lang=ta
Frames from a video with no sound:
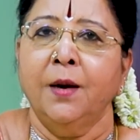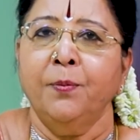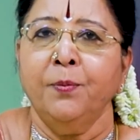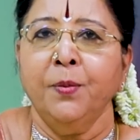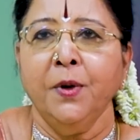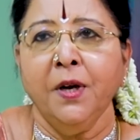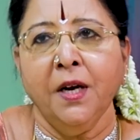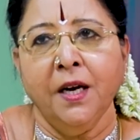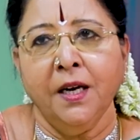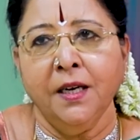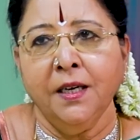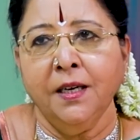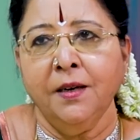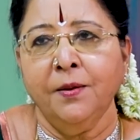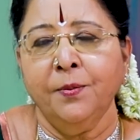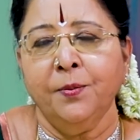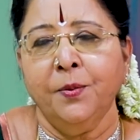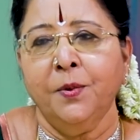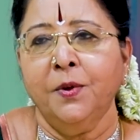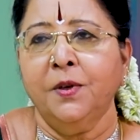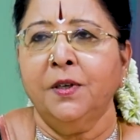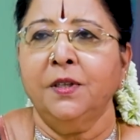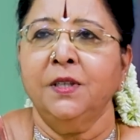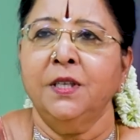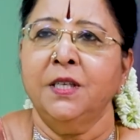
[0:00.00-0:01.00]
அப்போ அங்கே
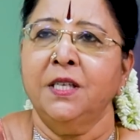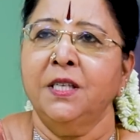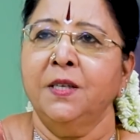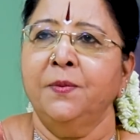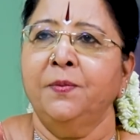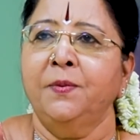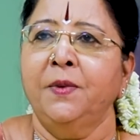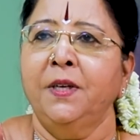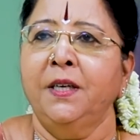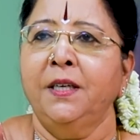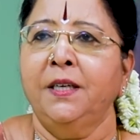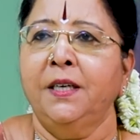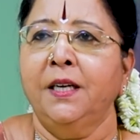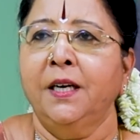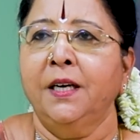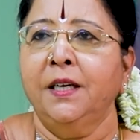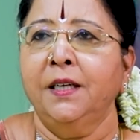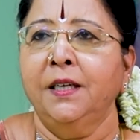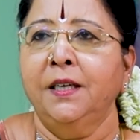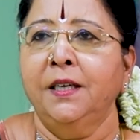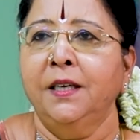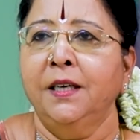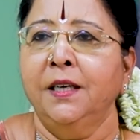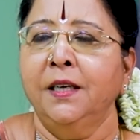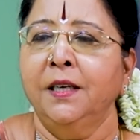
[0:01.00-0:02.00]
போட்டிருந்த செப்டிக்
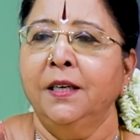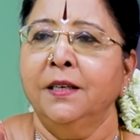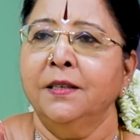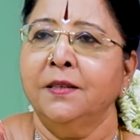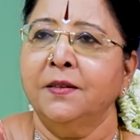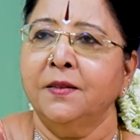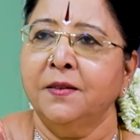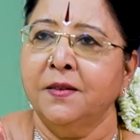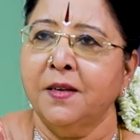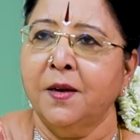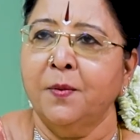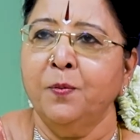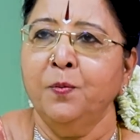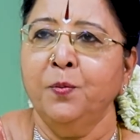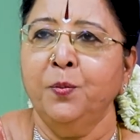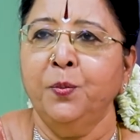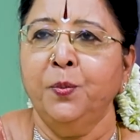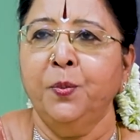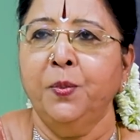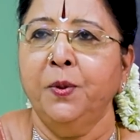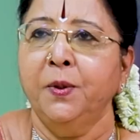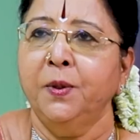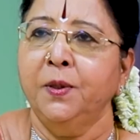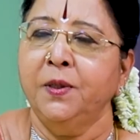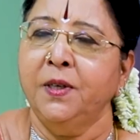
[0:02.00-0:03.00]
டேங்க்கு
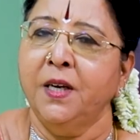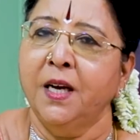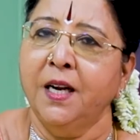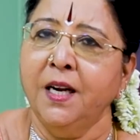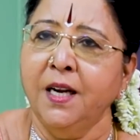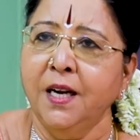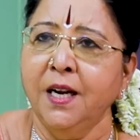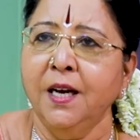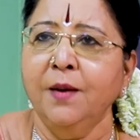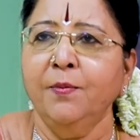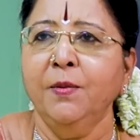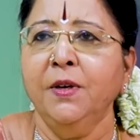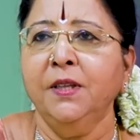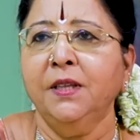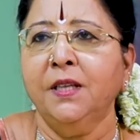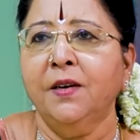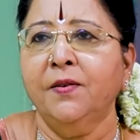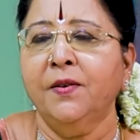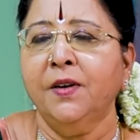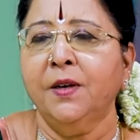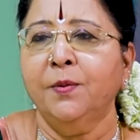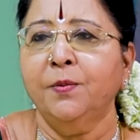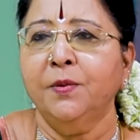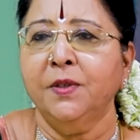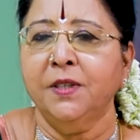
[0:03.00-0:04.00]
சம்பு எல்லாமே
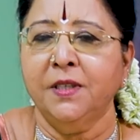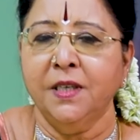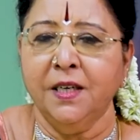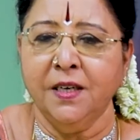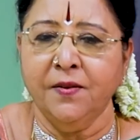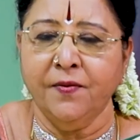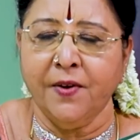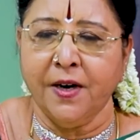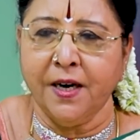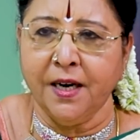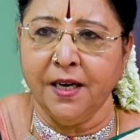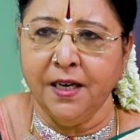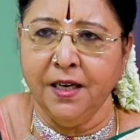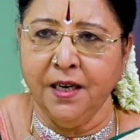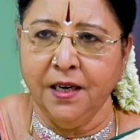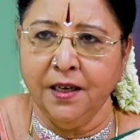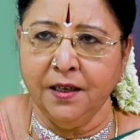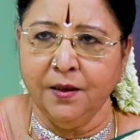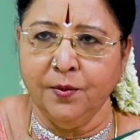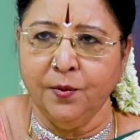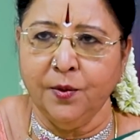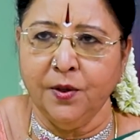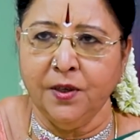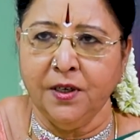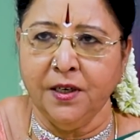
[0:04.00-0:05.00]
தவறாக போச்சு ஏன்னா
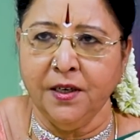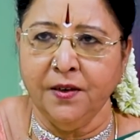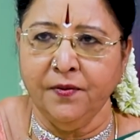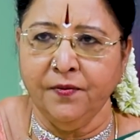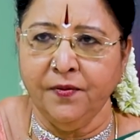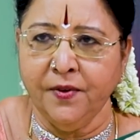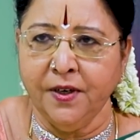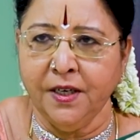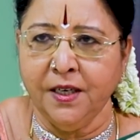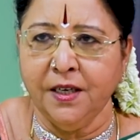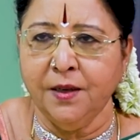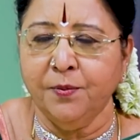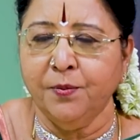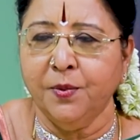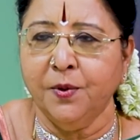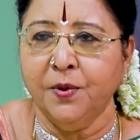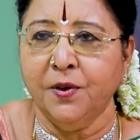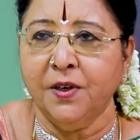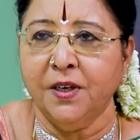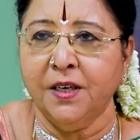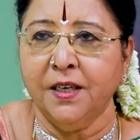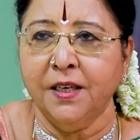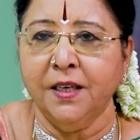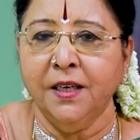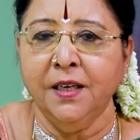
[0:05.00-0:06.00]
வடகிழக்கு ஒட்டி வீட்டை
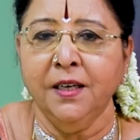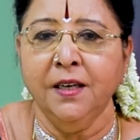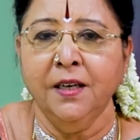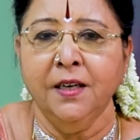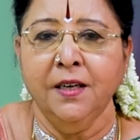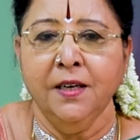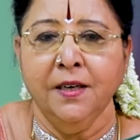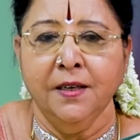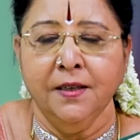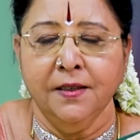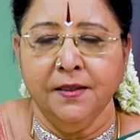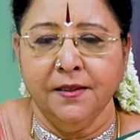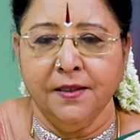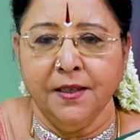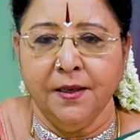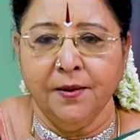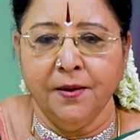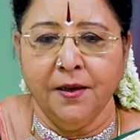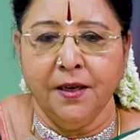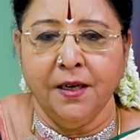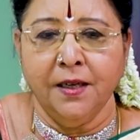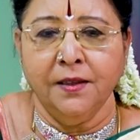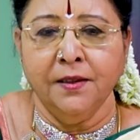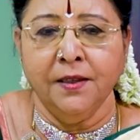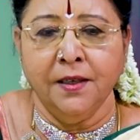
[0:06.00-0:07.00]
போட்டுட்டு ச
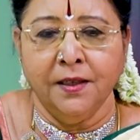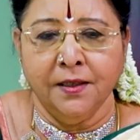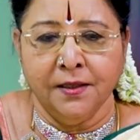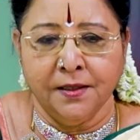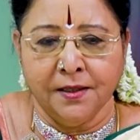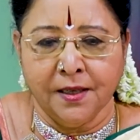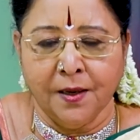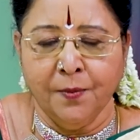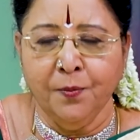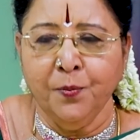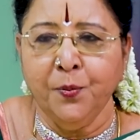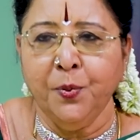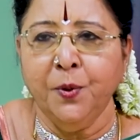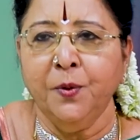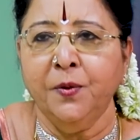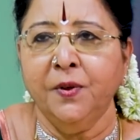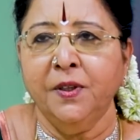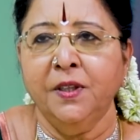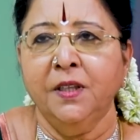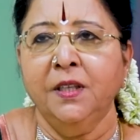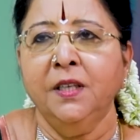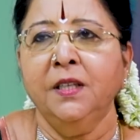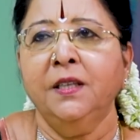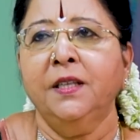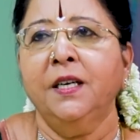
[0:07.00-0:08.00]
அந்த சம்பு
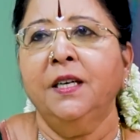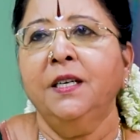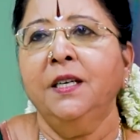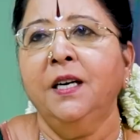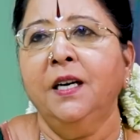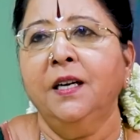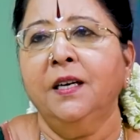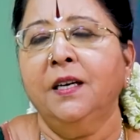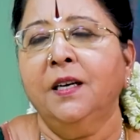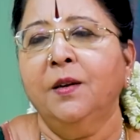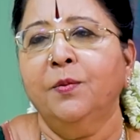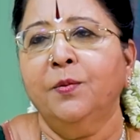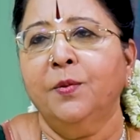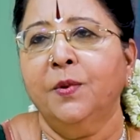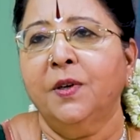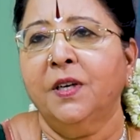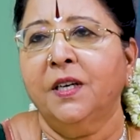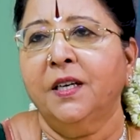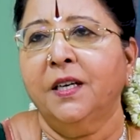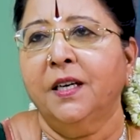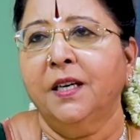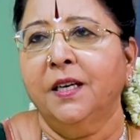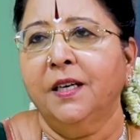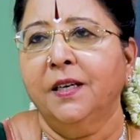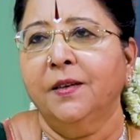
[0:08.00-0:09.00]
வந்து தென்கிழக்கில்
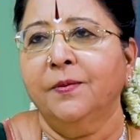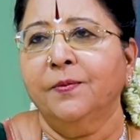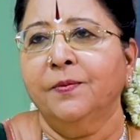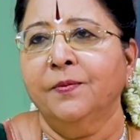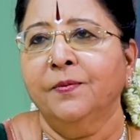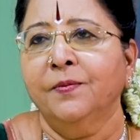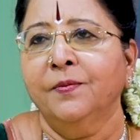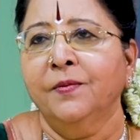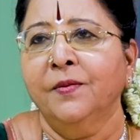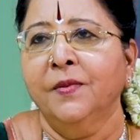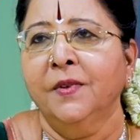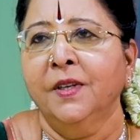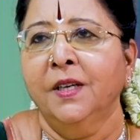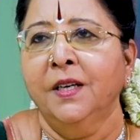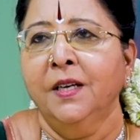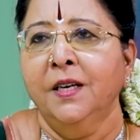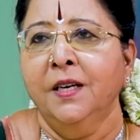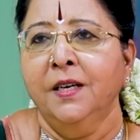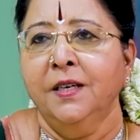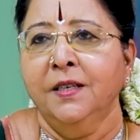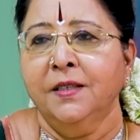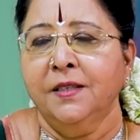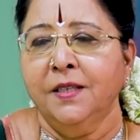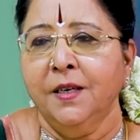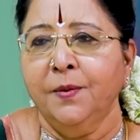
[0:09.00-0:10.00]
போட்டிருக்காங்க
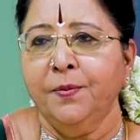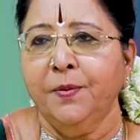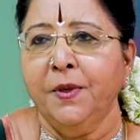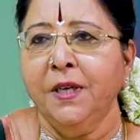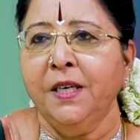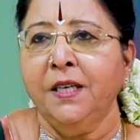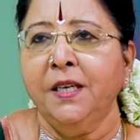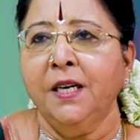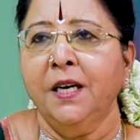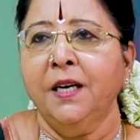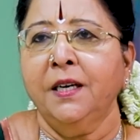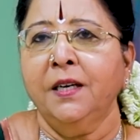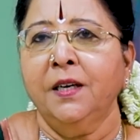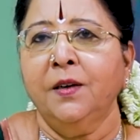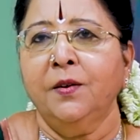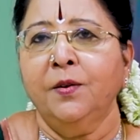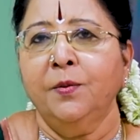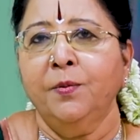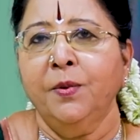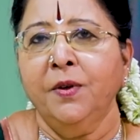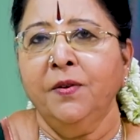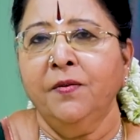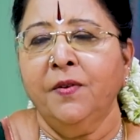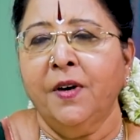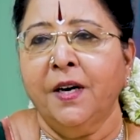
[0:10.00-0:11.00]
செப்டிக் டேங்கை
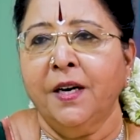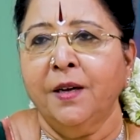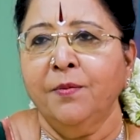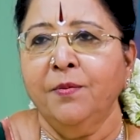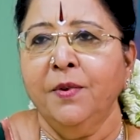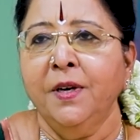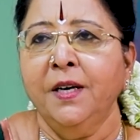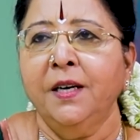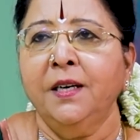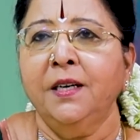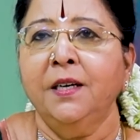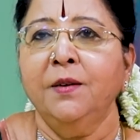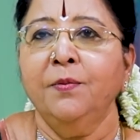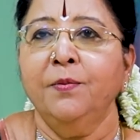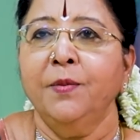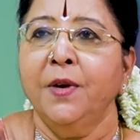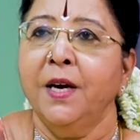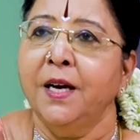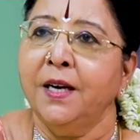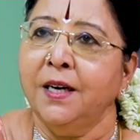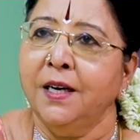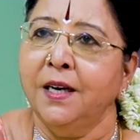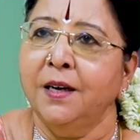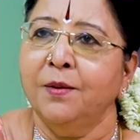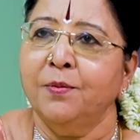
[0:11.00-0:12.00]
கொண்டு போய் வடமேற்கு
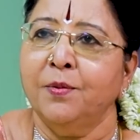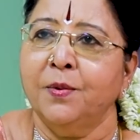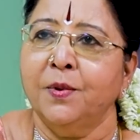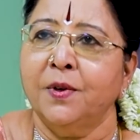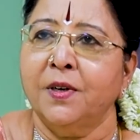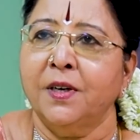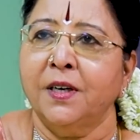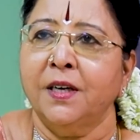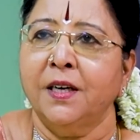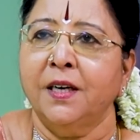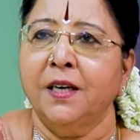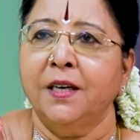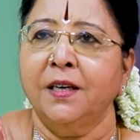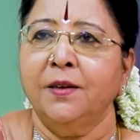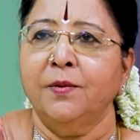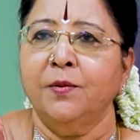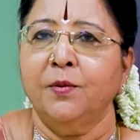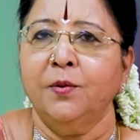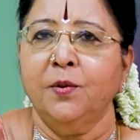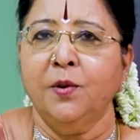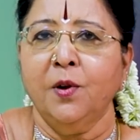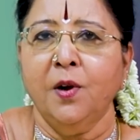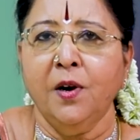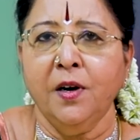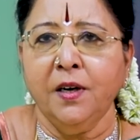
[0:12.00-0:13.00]
மேற்கில் போட்டிருக்காங்க
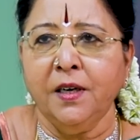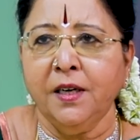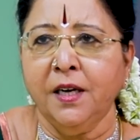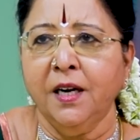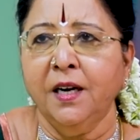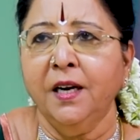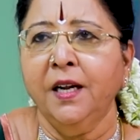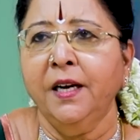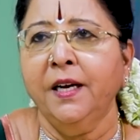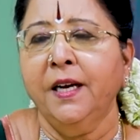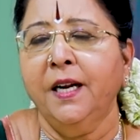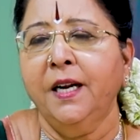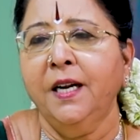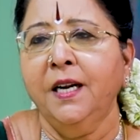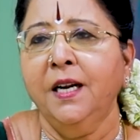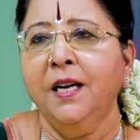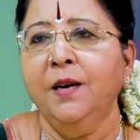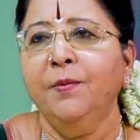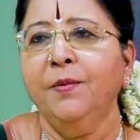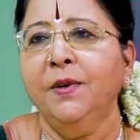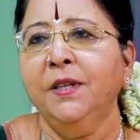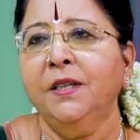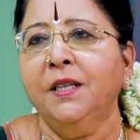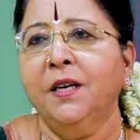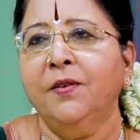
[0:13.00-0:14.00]
டோட்டலாக
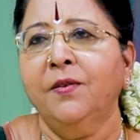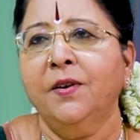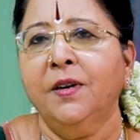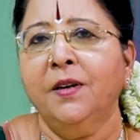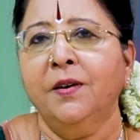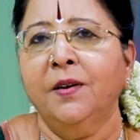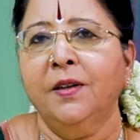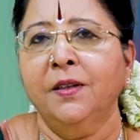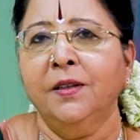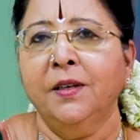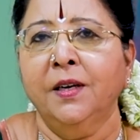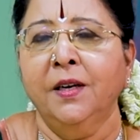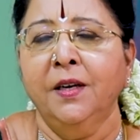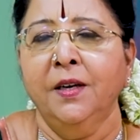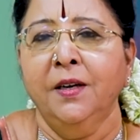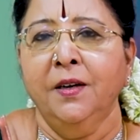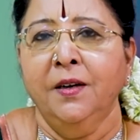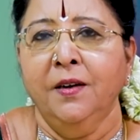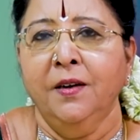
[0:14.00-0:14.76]
எல்லாமே தவறாக அந்த